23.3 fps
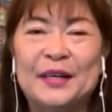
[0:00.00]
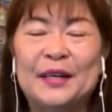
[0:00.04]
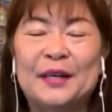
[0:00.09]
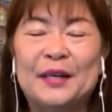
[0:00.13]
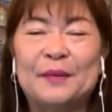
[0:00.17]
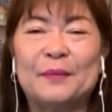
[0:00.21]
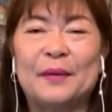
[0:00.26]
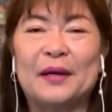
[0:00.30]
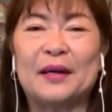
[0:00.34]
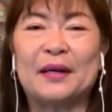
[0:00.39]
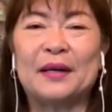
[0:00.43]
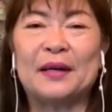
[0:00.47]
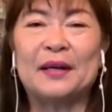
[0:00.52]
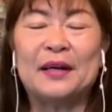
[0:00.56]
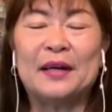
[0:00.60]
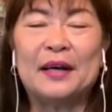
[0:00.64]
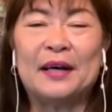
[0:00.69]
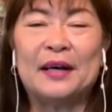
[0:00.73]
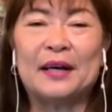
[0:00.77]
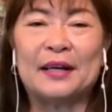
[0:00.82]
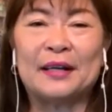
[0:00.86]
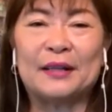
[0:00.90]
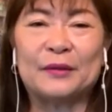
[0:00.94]
まあ、
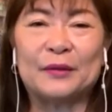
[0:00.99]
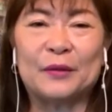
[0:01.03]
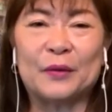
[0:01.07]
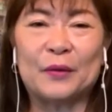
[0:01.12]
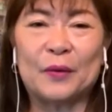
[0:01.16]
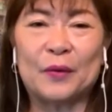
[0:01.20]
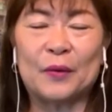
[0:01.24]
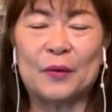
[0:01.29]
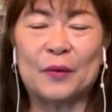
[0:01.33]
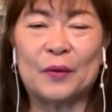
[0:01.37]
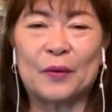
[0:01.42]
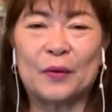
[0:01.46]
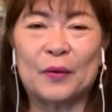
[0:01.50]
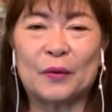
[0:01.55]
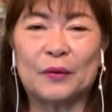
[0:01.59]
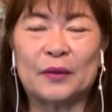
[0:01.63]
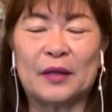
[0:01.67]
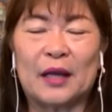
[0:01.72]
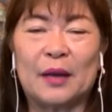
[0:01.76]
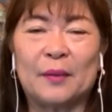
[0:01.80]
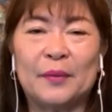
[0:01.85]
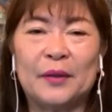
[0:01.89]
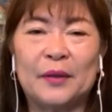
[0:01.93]
あの、
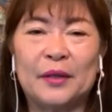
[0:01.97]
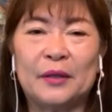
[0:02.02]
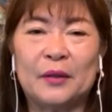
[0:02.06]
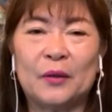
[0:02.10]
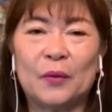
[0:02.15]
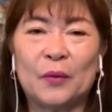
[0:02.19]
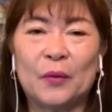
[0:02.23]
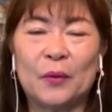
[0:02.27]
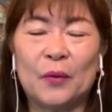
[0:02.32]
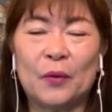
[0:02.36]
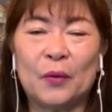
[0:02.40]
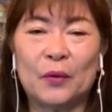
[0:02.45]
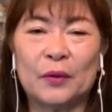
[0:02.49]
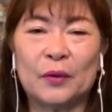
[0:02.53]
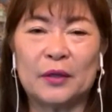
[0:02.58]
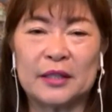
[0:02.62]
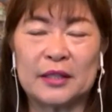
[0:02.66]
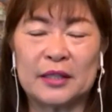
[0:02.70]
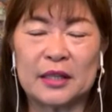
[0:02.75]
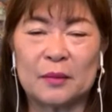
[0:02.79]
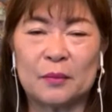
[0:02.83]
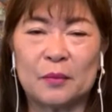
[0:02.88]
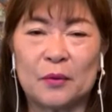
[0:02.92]
波の大き
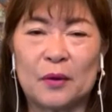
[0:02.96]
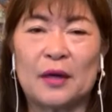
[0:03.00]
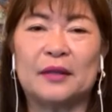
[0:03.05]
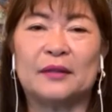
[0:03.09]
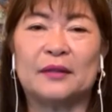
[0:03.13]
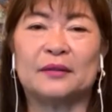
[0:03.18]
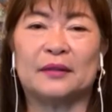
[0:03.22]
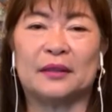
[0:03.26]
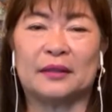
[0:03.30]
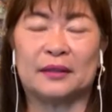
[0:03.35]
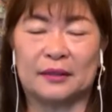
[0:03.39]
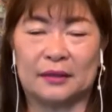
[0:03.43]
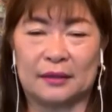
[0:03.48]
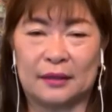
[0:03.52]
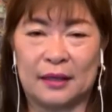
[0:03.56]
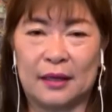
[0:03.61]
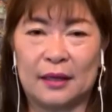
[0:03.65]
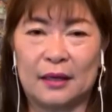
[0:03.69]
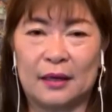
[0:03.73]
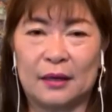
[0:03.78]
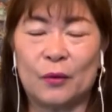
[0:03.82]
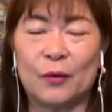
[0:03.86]
さもあるんですね。